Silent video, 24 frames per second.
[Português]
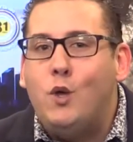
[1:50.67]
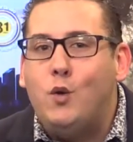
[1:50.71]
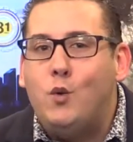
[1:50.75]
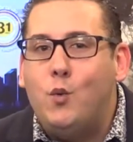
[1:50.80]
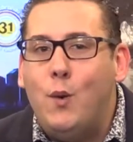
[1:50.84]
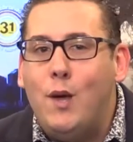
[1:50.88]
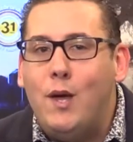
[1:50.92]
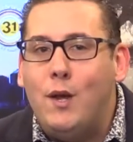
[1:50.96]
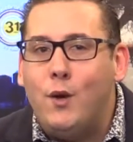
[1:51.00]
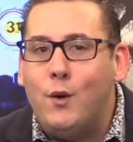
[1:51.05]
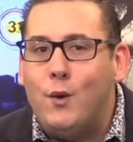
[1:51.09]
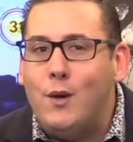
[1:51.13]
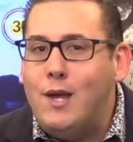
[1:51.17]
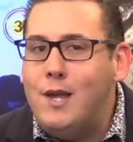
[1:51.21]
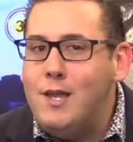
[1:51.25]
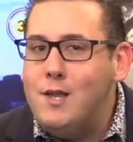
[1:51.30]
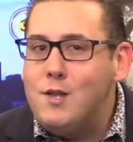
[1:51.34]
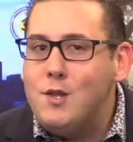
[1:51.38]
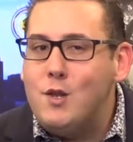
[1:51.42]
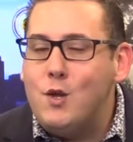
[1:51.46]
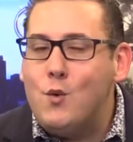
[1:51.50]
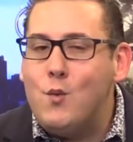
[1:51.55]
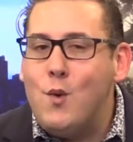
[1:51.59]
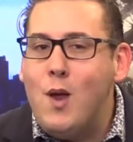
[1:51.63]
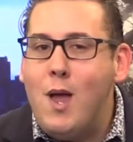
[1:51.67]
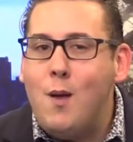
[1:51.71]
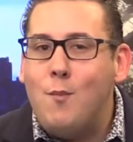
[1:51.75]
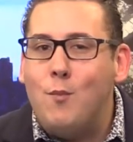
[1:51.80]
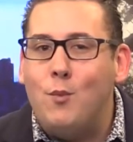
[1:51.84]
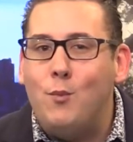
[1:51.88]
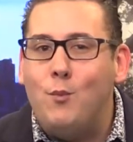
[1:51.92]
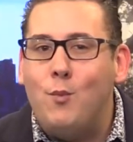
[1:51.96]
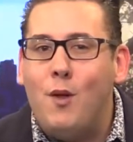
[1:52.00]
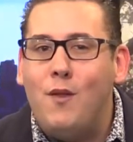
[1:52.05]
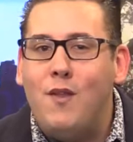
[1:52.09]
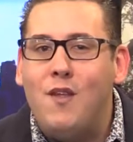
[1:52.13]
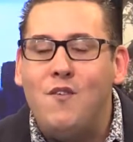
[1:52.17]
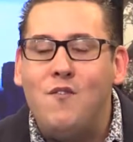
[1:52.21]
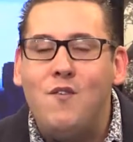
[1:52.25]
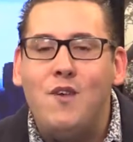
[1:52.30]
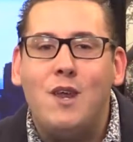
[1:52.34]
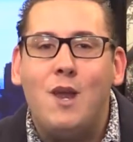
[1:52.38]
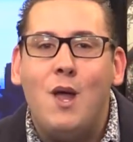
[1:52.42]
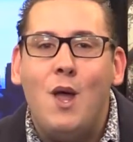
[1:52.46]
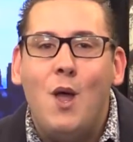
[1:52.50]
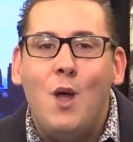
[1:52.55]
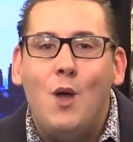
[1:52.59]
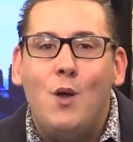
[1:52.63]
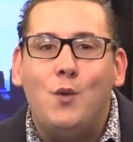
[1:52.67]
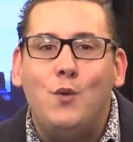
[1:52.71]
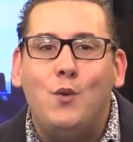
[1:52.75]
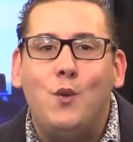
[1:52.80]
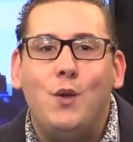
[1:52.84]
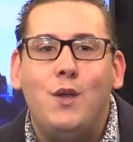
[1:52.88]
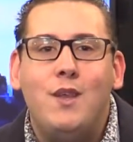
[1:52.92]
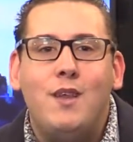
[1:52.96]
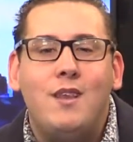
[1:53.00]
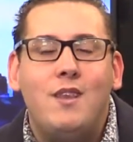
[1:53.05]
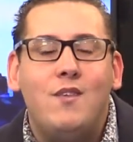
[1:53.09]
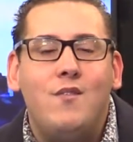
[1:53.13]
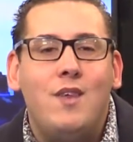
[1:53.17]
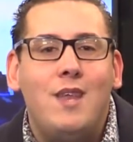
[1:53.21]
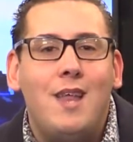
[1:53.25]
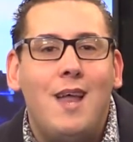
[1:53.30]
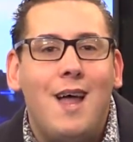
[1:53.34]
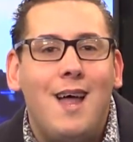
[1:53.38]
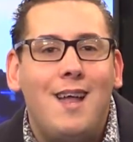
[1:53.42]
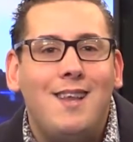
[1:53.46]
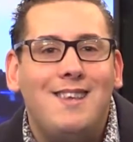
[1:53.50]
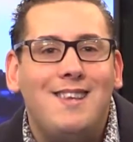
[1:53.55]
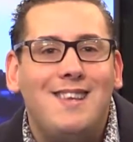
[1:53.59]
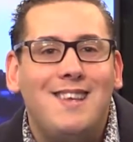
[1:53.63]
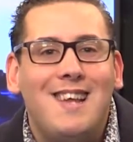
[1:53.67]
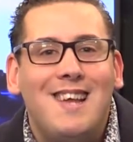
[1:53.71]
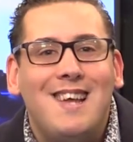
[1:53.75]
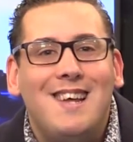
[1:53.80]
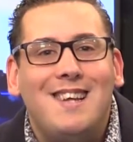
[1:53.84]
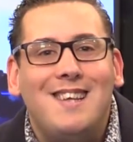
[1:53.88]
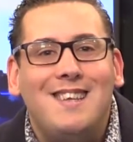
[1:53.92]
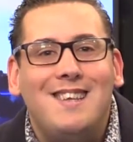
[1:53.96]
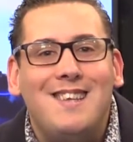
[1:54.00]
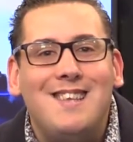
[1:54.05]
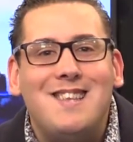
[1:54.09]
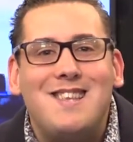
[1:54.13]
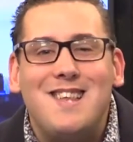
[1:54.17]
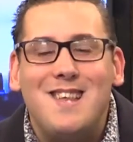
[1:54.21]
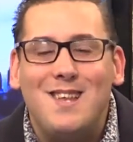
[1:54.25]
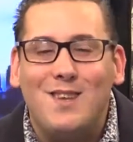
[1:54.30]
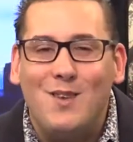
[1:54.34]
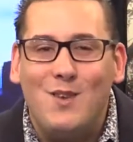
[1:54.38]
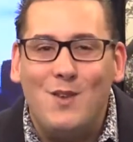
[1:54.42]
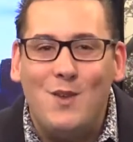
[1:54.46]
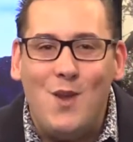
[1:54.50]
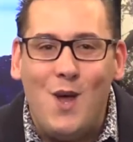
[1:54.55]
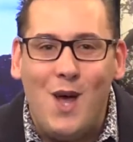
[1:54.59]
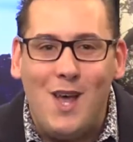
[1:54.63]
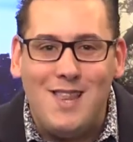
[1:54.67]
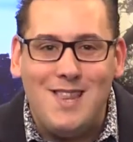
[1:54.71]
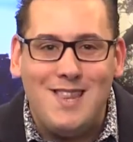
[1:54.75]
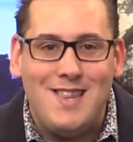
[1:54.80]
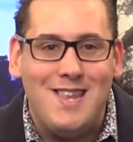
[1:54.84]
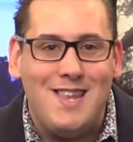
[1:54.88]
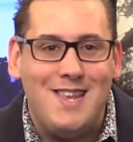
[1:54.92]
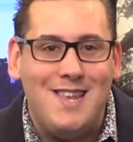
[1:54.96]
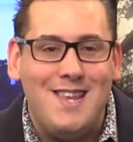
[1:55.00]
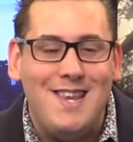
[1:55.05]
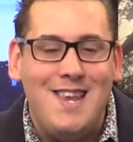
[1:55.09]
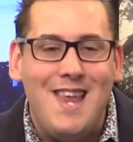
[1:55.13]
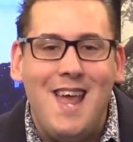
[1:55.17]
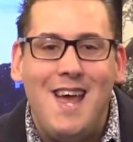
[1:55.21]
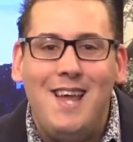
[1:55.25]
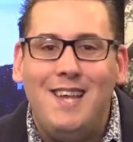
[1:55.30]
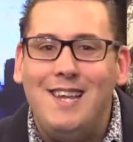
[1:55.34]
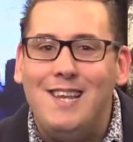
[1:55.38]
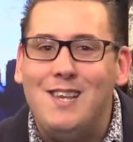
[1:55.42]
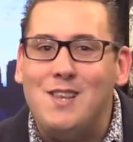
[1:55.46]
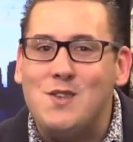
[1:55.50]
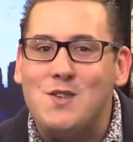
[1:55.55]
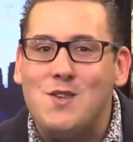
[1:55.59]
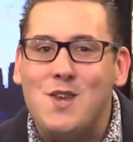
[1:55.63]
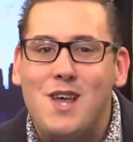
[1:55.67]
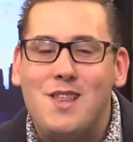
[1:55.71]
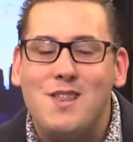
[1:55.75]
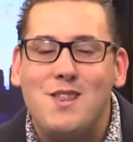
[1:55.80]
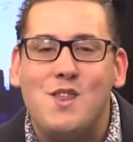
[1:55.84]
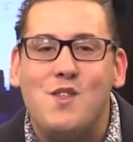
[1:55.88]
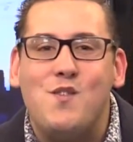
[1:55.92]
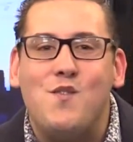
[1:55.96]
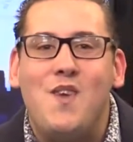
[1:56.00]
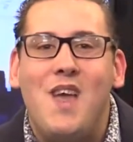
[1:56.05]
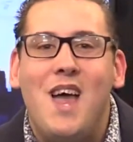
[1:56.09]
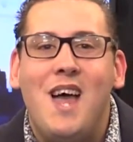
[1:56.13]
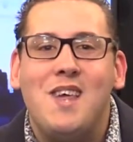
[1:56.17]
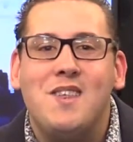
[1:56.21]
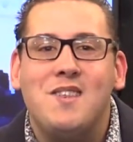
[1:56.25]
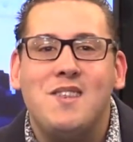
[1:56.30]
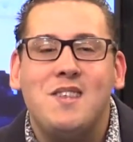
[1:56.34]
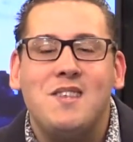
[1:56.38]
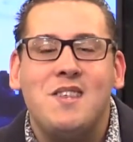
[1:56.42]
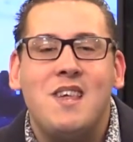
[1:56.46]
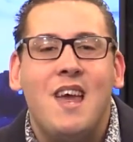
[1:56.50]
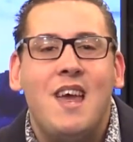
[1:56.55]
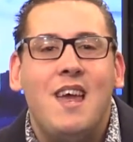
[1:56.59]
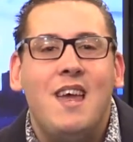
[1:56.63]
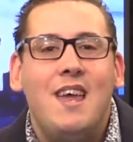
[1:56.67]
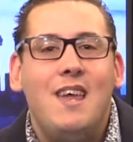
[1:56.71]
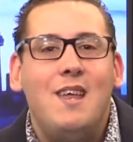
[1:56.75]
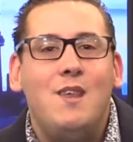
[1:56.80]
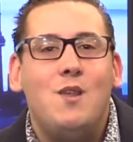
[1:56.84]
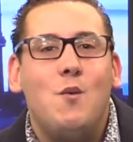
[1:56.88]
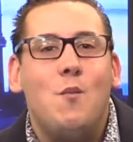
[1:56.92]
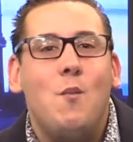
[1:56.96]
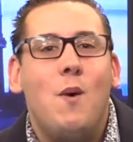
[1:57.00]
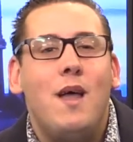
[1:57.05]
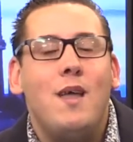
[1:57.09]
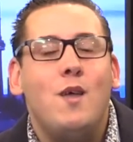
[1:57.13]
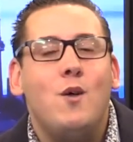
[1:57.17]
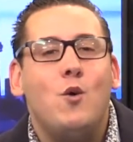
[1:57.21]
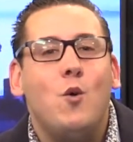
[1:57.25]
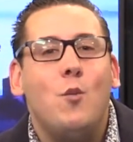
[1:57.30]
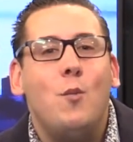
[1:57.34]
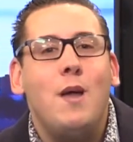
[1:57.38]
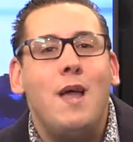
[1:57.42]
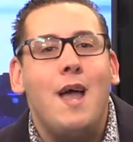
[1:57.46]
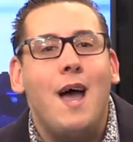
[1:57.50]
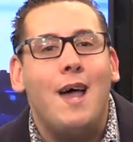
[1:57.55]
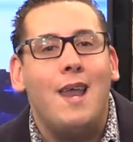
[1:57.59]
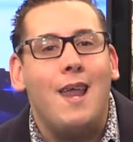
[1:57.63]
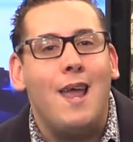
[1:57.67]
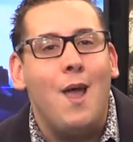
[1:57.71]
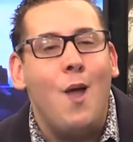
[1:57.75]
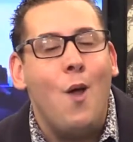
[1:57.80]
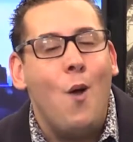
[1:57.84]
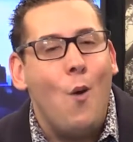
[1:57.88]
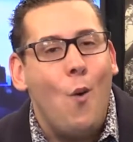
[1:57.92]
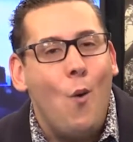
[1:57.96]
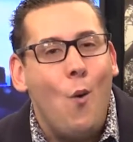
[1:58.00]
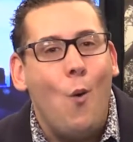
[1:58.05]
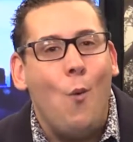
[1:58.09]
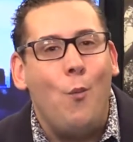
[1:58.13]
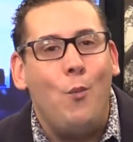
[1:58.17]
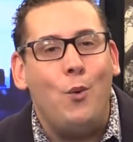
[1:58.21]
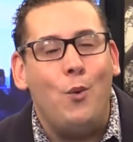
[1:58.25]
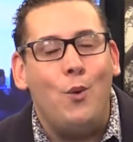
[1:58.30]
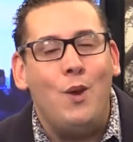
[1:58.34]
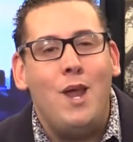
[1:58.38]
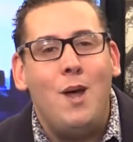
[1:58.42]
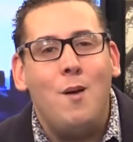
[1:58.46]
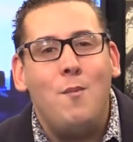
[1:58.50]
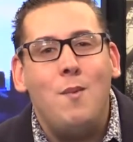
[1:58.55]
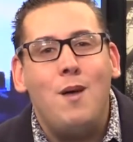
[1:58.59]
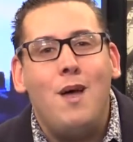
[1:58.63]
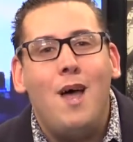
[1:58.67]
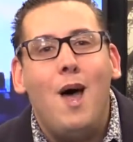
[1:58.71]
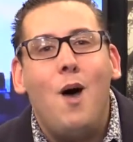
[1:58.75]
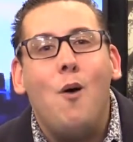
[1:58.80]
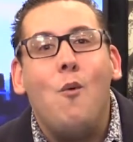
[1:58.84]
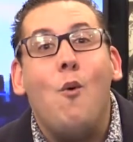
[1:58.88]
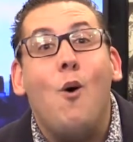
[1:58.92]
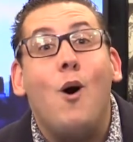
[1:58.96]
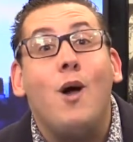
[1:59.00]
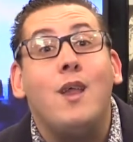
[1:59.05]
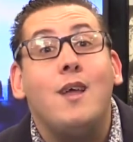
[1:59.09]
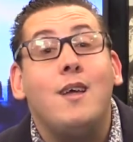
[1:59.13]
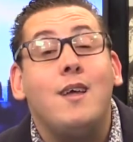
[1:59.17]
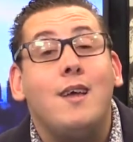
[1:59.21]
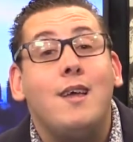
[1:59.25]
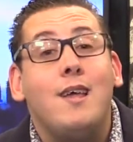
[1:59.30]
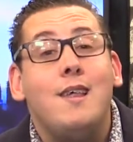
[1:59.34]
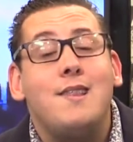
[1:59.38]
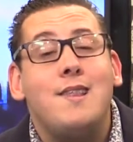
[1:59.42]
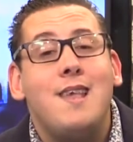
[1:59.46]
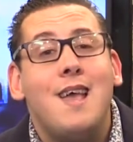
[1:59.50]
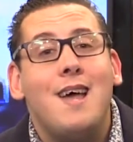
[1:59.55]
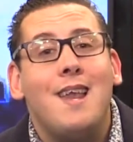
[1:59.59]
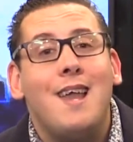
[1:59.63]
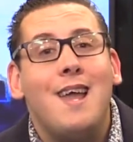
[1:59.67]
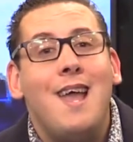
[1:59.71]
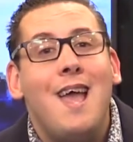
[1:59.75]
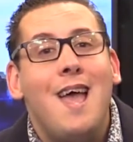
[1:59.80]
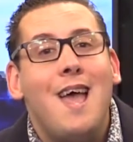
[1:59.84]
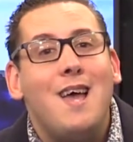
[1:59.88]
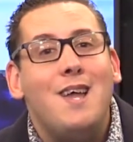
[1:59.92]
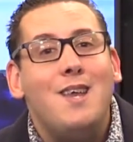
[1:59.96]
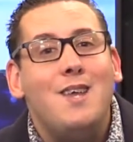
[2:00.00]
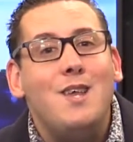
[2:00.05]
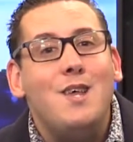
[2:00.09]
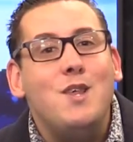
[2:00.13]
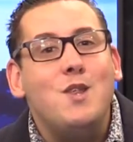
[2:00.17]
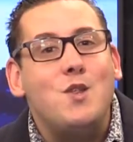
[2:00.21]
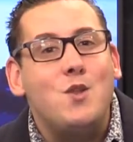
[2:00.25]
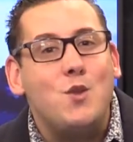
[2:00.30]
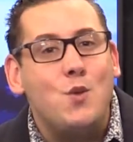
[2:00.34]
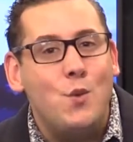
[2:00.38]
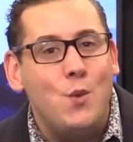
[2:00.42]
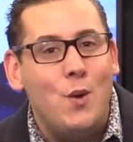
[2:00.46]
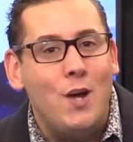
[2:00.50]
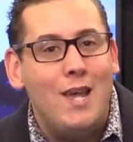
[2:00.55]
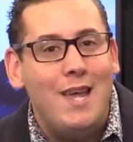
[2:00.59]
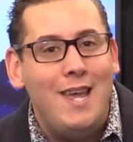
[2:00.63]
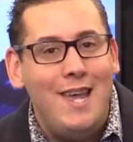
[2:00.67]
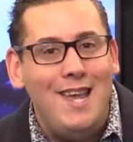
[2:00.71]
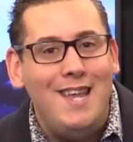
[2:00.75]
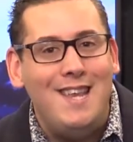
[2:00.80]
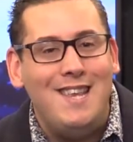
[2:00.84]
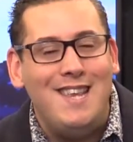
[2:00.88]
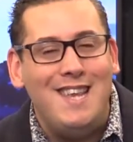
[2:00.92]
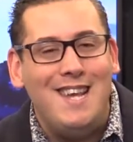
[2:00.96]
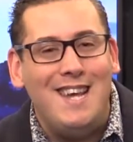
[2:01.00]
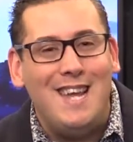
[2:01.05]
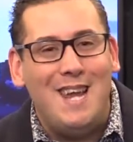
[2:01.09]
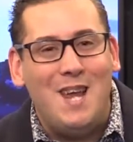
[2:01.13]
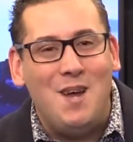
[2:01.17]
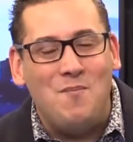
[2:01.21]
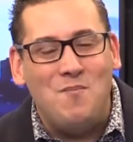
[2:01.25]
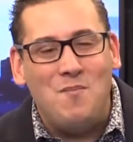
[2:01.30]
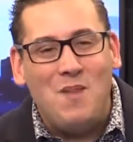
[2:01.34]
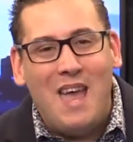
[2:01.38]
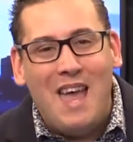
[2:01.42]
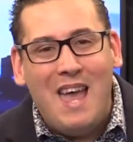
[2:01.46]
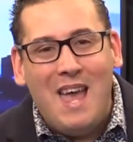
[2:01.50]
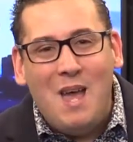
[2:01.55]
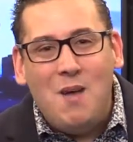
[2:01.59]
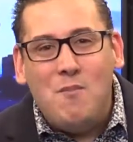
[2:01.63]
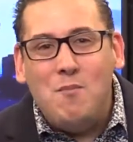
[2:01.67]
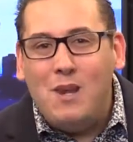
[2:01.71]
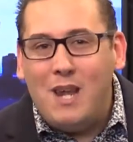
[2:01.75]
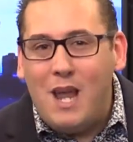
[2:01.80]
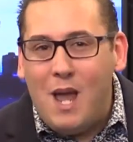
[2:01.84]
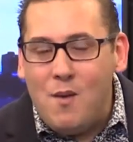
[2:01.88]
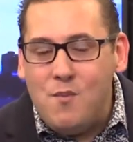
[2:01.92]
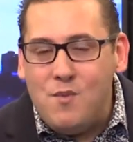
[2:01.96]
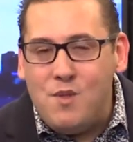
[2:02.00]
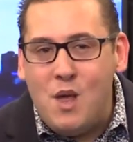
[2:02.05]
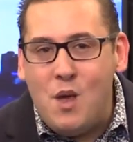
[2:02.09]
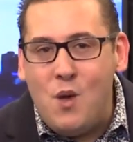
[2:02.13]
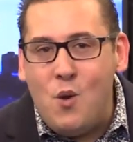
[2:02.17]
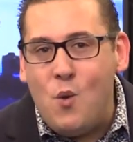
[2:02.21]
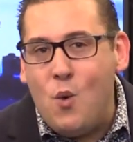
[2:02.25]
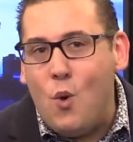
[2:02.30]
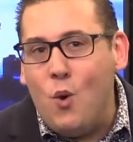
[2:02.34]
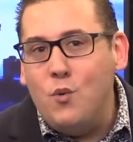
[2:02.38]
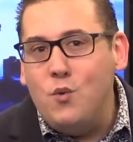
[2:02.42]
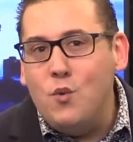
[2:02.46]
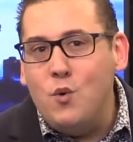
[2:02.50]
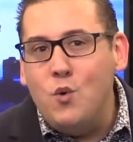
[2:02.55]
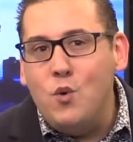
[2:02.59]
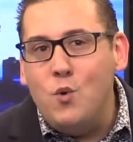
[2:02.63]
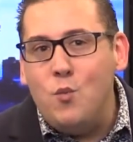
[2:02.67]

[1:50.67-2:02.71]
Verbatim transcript: Twitter, Instagram, onde podem ver toda a atividade de Gente da Nossa, da Nelly, das nossas viagens e também acompanharem o programa à hora que quiserem na sua íntegra. Marcamos encontro